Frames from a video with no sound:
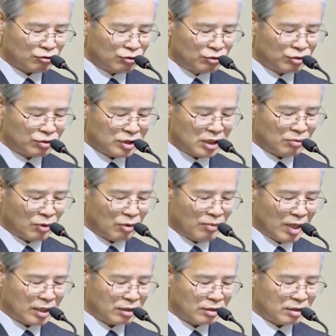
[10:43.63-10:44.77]
누구든지
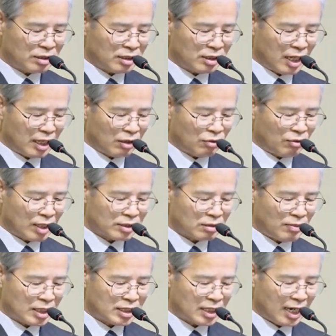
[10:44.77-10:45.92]
목마르거든 내게로 와서
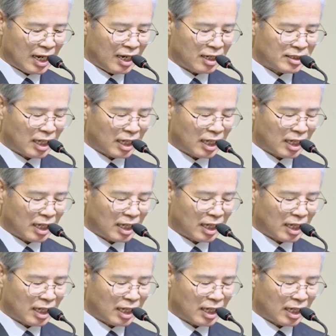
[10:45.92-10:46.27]
마시라.